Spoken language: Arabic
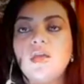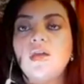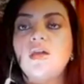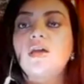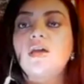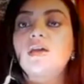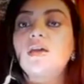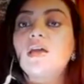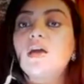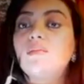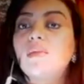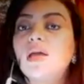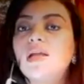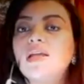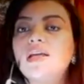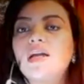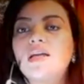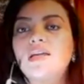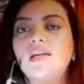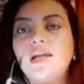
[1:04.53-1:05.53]
يا
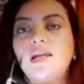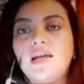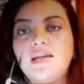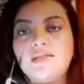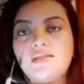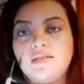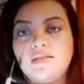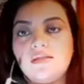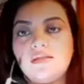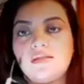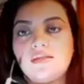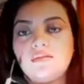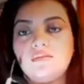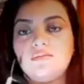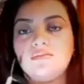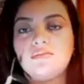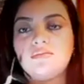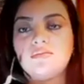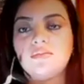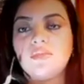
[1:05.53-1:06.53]
ملكنا العزيز
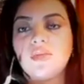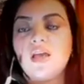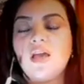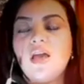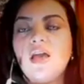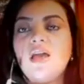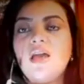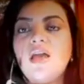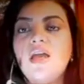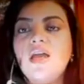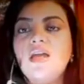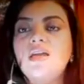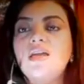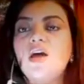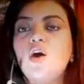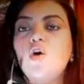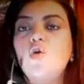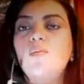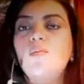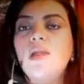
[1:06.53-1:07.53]

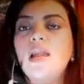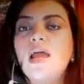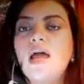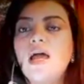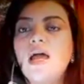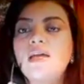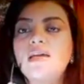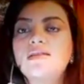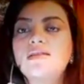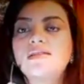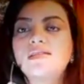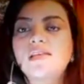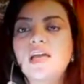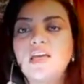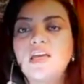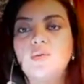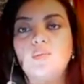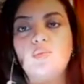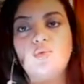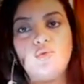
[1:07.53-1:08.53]
إنهم لا
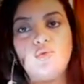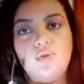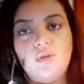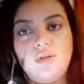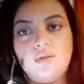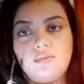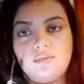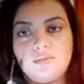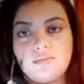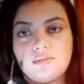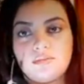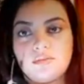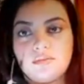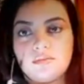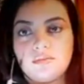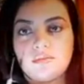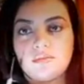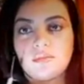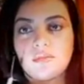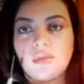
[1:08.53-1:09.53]
ينسحبون
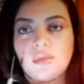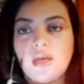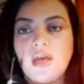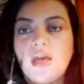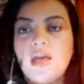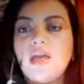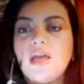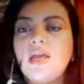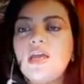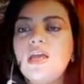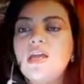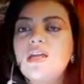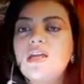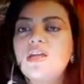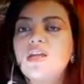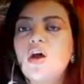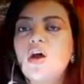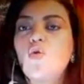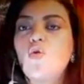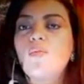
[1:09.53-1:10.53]

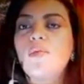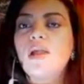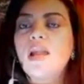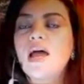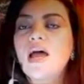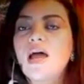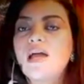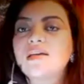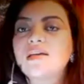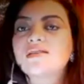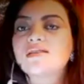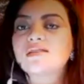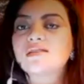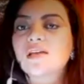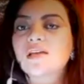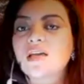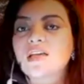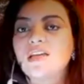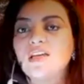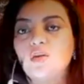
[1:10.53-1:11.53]
إنهم لا
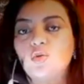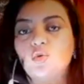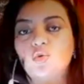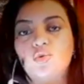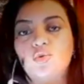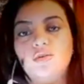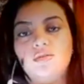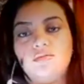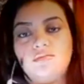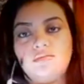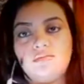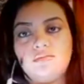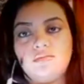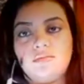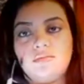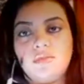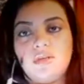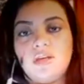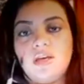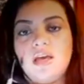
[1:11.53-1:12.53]
يستقيلون
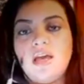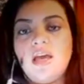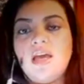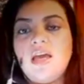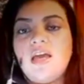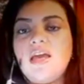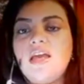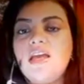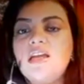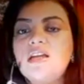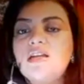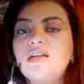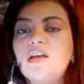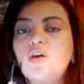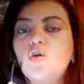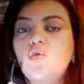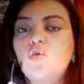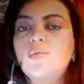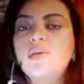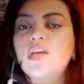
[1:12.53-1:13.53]

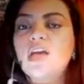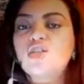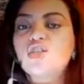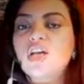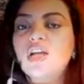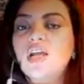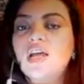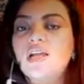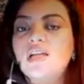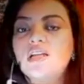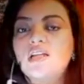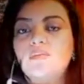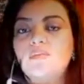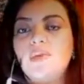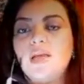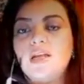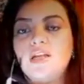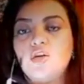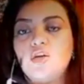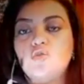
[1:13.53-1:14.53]
إنكم يا جلالة
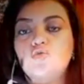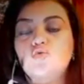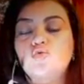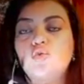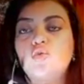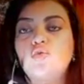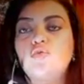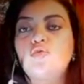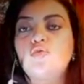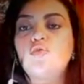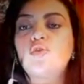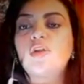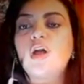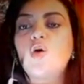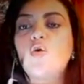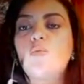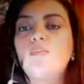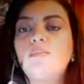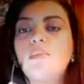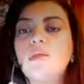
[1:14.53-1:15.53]
الملك
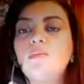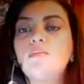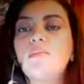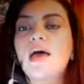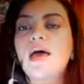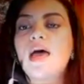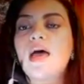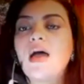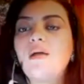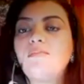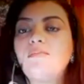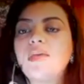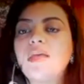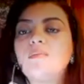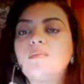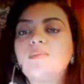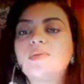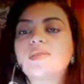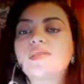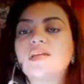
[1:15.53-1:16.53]
تعفونهم من
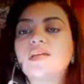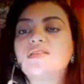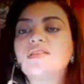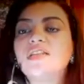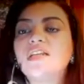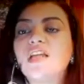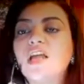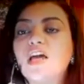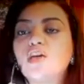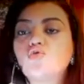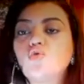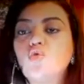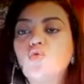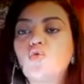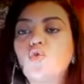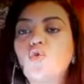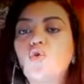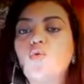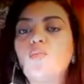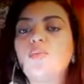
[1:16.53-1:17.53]
مهامهم بتعديلات
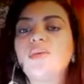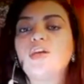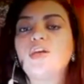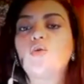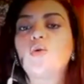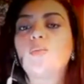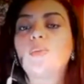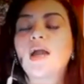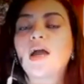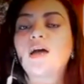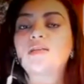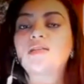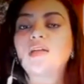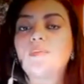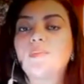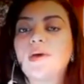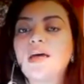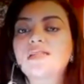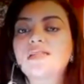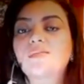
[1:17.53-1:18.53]
حكومية
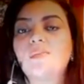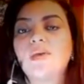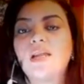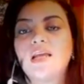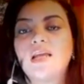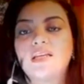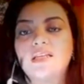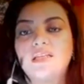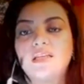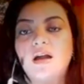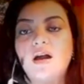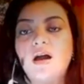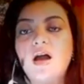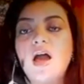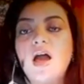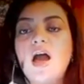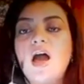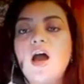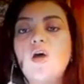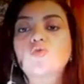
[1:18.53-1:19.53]
وبغضبات ملكية
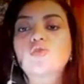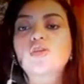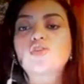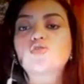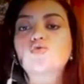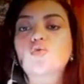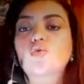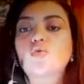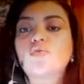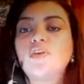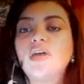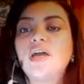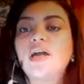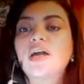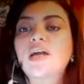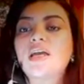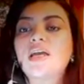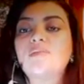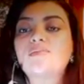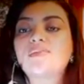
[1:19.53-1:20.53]
أو تصدر في
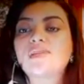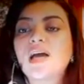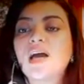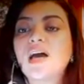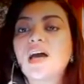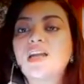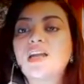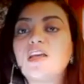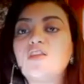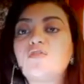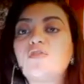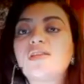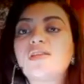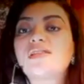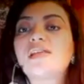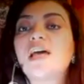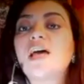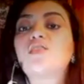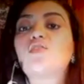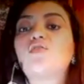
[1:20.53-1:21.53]
حقهم تقارير
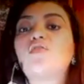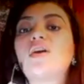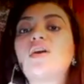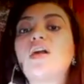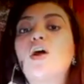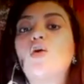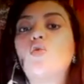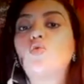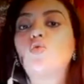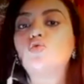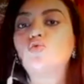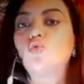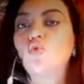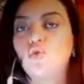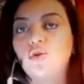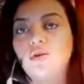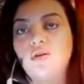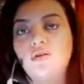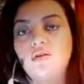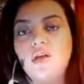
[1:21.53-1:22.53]
فساد
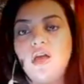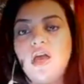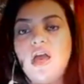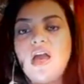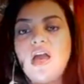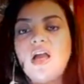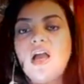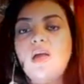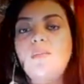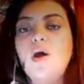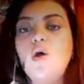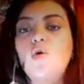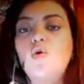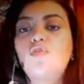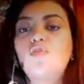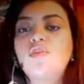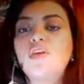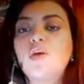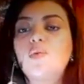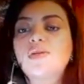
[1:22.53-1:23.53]
فيعودون كما
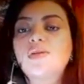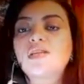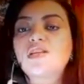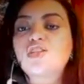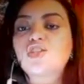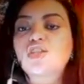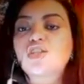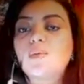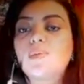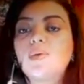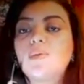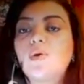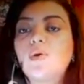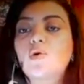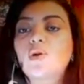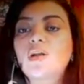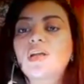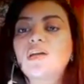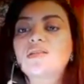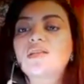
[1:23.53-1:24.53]
أعفي وزير الشبيبة
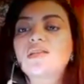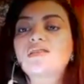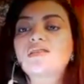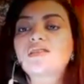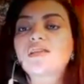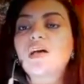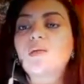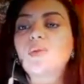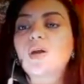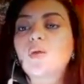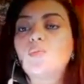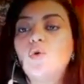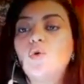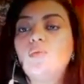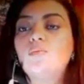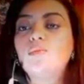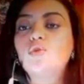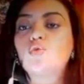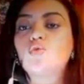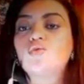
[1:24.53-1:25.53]
والرياضة السابق
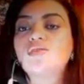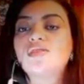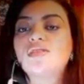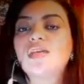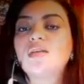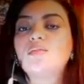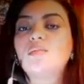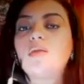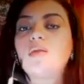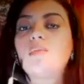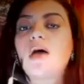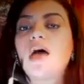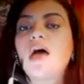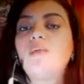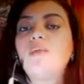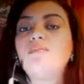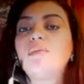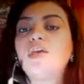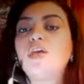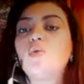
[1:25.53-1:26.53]
محمد أزين من
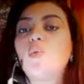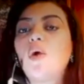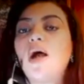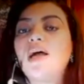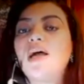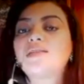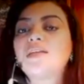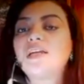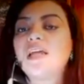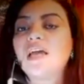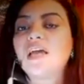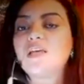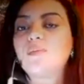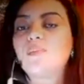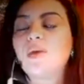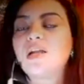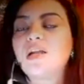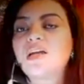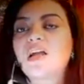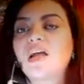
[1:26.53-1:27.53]
مهامه وعاد
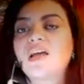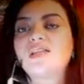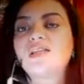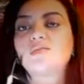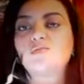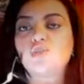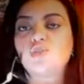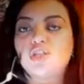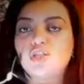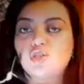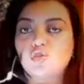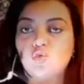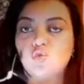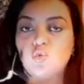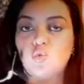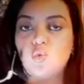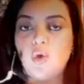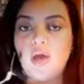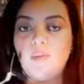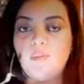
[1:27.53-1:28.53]
نائبا لرئيس مجلس
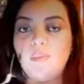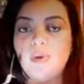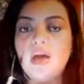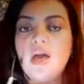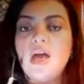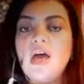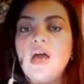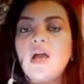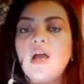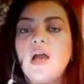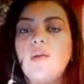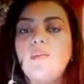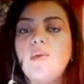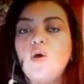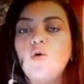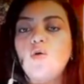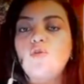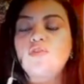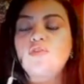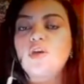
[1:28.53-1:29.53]
النواب كما
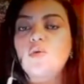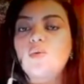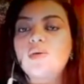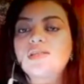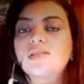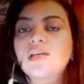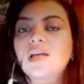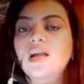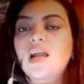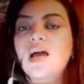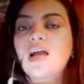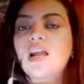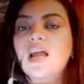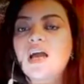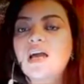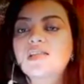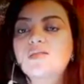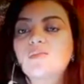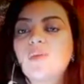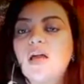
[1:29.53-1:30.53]
أعفي وزير
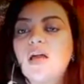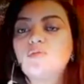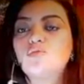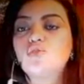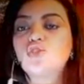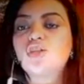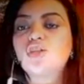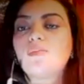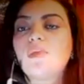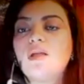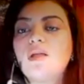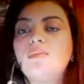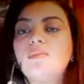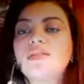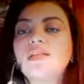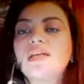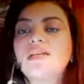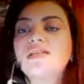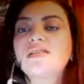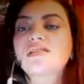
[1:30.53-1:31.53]
العلاقات مع المجتمع
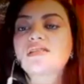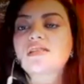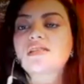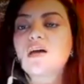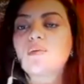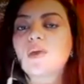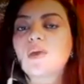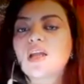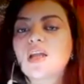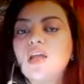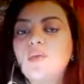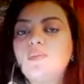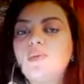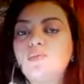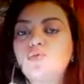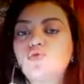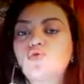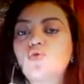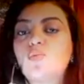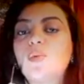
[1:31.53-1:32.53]
المدني السابق الحبيب
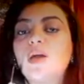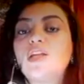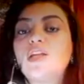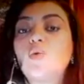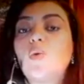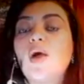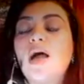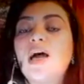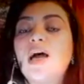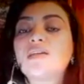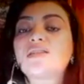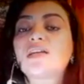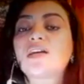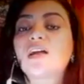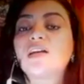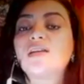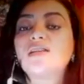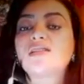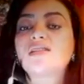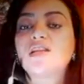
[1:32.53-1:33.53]
الشوباني وعاد
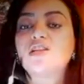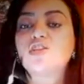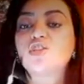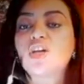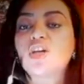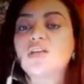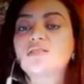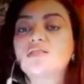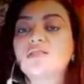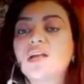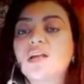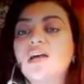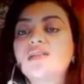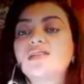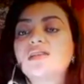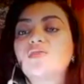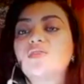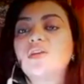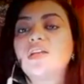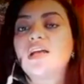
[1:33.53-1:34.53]
رئيسا لجهة
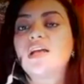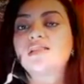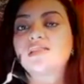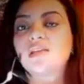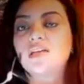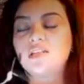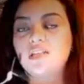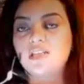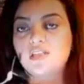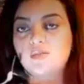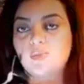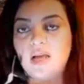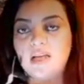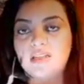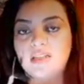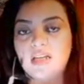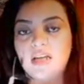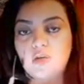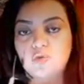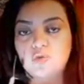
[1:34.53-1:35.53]
درعة فلالة عن حزب
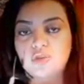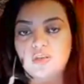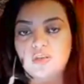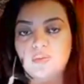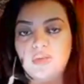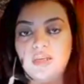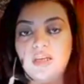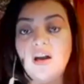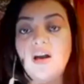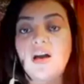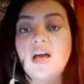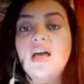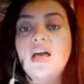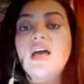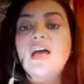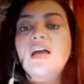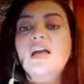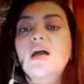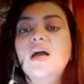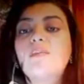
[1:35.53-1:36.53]
عدالة والتنمية
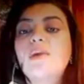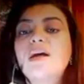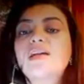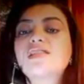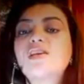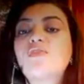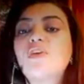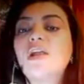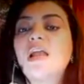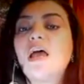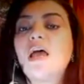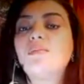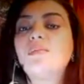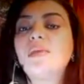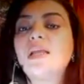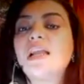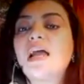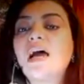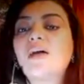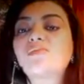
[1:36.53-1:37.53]
كما اختفى
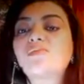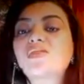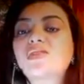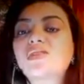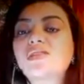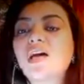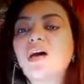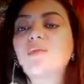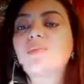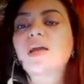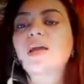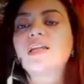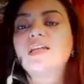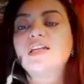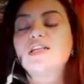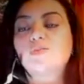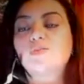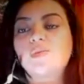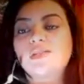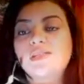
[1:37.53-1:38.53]
الأمين العام السابق
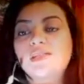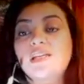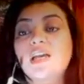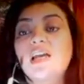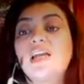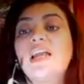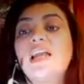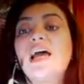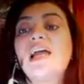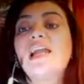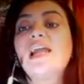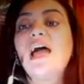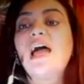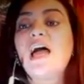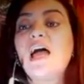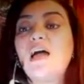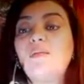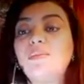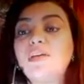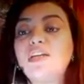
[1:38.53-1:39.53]
لحزب الاستقلال
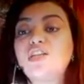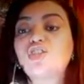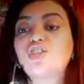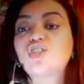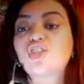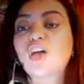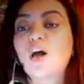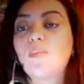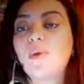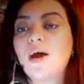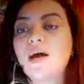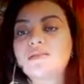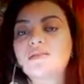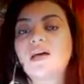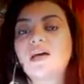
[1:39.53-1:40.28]
حميد شاباط